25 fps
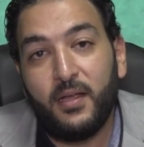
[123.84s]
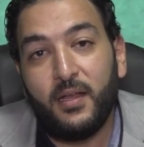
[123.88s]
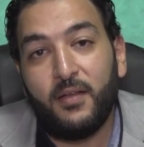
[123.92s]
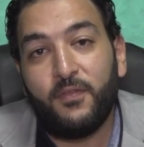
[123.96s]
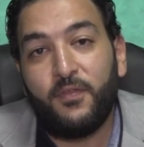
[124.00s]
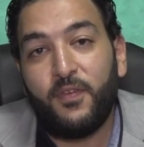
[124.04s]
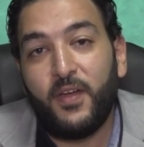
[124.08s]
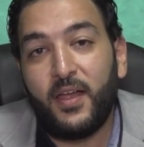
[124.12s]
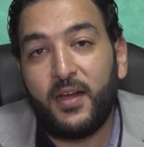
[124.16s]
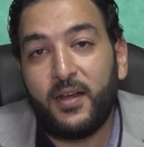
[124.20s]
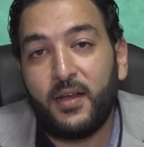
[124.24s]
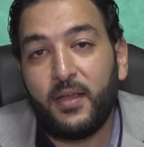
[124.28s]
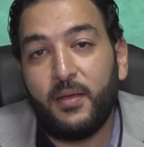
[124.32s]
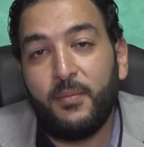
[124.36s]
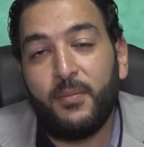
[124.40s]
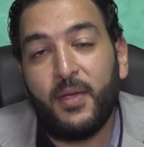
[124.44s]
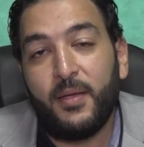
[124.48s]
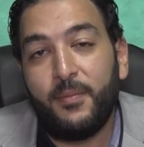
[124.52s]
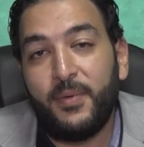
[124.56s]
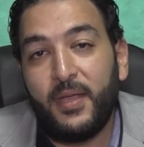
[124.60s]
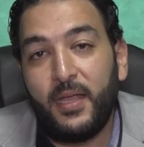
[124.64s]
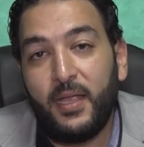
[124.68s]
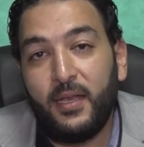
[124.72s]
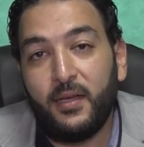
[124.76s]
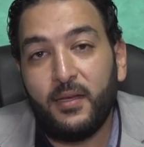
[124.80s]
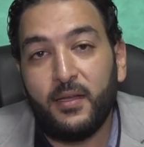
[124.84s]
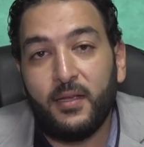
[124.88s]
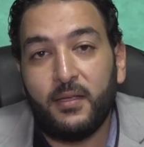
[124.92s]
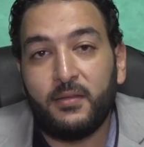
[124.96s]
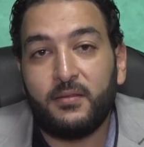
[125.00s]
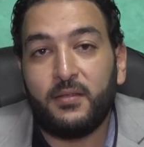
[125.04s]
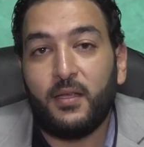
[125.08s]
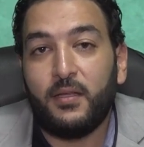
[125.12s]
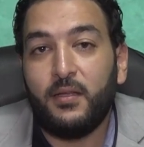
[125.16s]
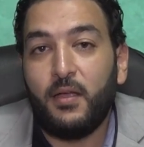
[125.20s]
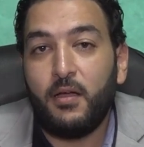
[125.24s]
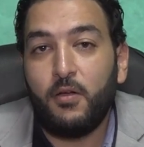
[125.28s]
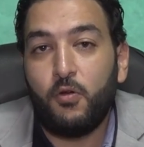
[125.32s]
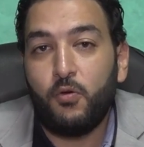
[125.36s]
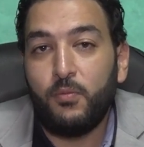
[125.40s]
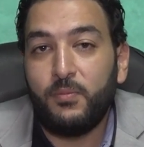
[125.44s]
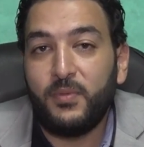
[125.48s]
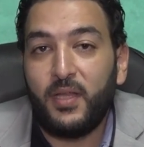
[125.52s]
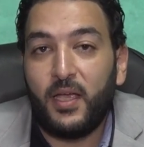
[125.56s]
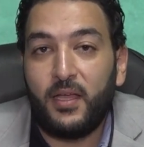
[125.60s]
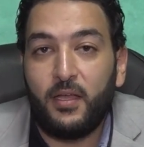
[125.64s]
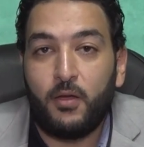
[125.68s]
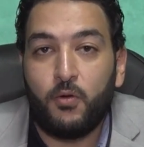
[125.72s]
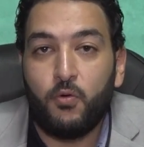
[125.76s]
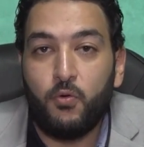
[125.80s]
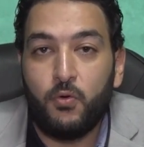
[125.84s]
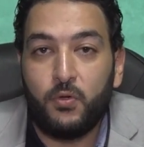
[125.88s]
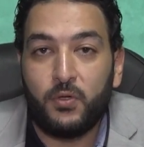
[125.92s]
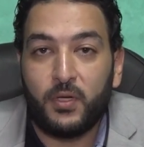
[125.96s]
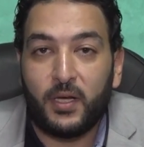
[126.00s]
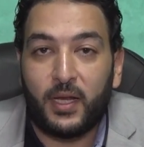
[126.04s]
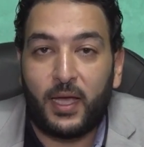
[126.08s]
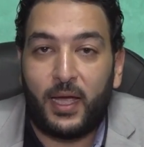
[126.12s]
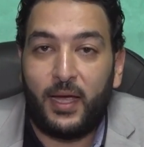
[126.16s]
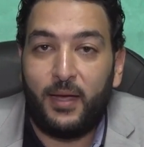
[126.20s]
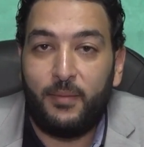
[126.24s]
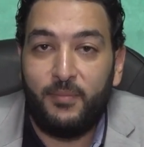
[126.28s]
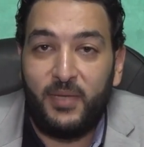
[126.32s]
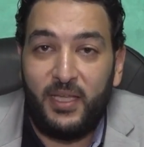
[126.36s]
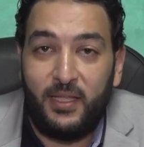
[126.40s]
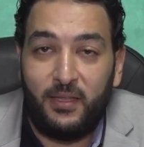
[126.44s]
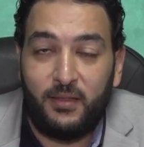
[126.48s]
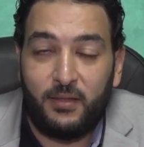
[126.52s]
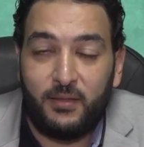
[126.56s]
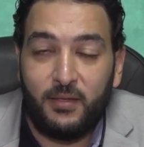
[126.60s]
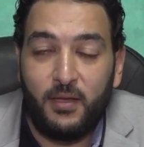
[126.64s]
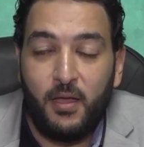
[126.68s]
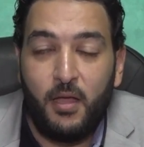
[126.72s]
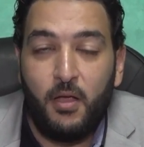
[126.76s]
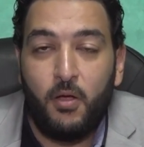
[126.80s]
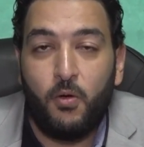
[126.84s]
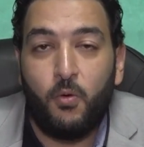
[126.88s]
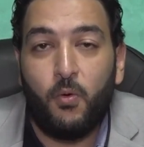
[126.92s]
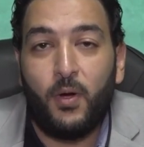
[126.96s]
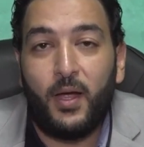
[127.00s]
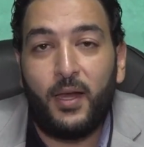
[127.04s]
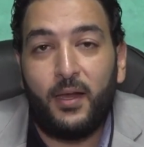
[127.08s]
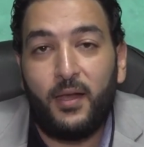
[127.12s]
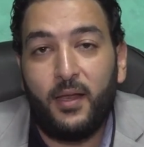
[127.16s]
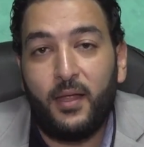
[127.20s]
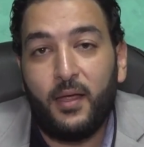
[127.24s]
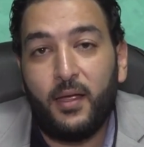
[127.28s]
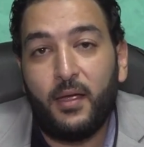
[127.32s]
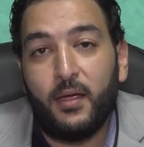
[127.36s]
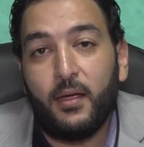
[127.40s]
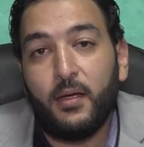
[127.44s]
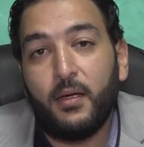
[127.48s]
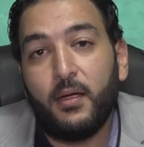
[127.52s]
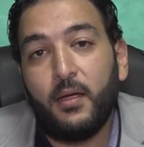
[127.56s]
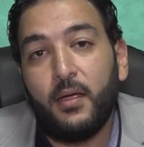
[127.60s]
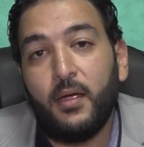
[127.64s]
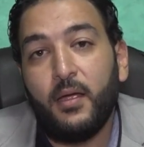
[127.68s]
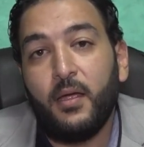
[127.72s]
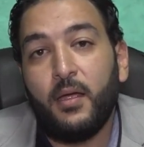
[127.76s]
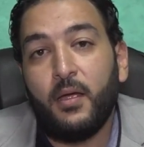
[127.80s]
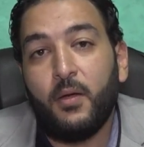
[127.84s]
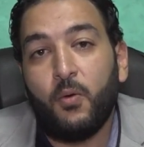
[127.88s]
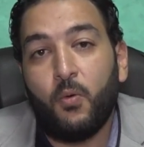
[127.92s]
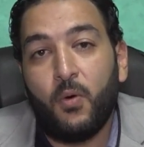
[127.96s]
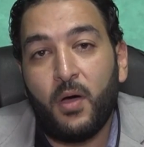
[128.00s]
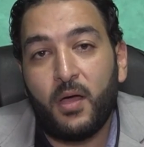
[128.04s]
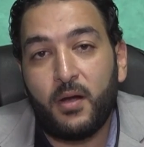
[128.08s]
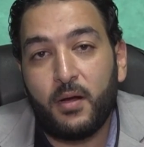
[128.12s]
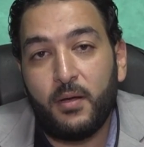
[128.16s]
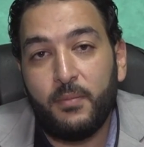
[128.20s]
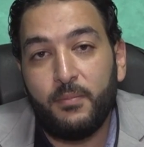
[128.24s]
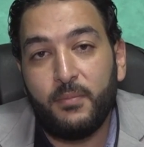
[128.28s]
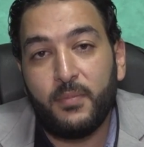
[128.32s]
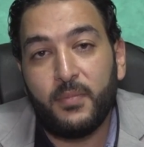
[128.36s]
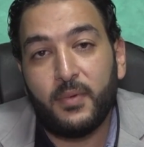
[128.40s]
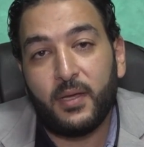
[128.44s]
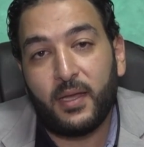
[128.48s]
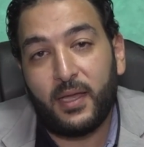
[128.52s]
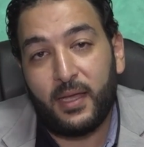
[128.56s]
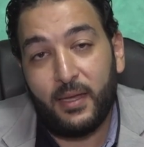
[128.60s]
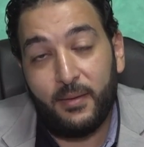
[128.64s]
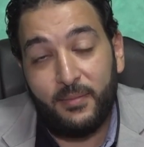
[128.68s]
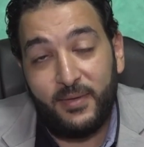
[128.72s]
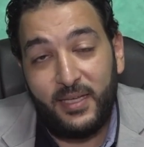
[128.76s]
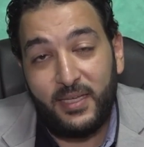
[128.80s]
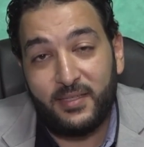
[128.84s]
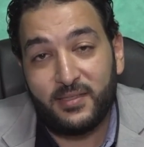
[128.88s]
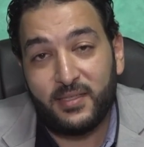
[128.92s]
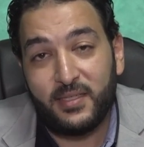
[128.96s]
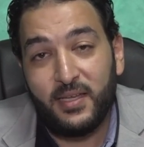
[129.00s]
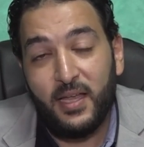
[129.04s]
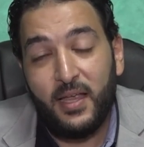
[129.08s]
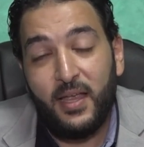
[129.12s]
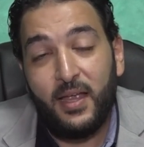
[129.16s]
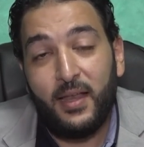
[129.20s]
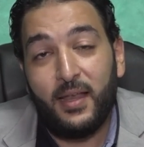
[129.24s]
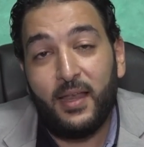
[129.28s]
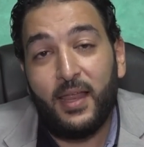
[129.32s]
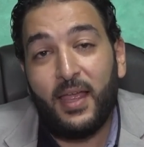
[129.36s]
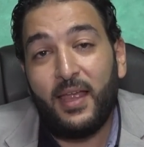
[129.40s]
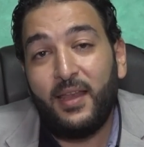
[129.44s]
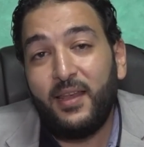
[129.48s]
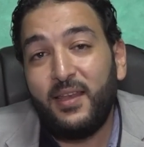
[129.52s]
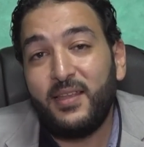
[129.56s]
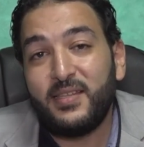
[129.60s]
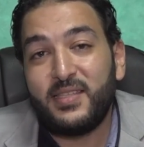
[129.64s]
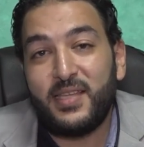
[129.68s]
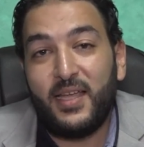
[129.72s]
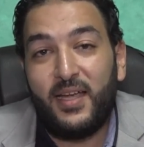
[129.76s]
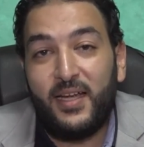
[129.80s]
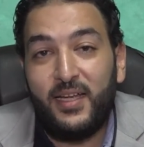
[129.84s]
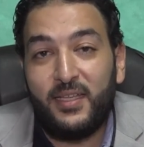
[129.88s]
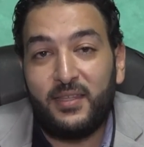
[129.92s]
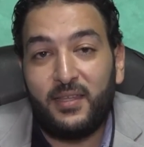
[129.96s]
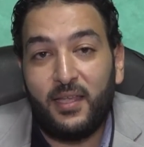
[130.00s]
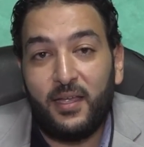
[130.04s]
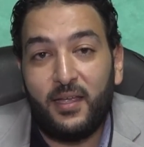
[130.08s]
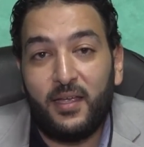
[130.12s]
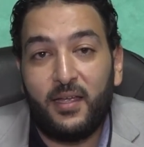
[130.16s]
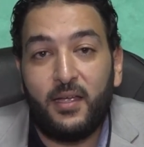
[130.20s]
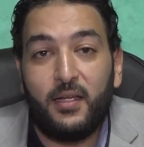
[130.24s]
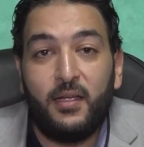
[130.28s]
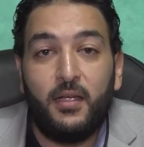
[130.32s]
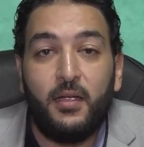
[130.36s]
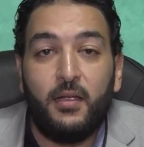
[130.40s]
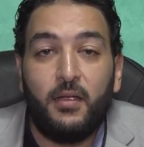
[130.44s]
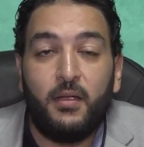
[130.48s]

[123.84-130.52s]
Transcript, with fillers: الفرق ما بين التضخم ده يكون حميد ولا آه، ورم خبيث لأن ساعتها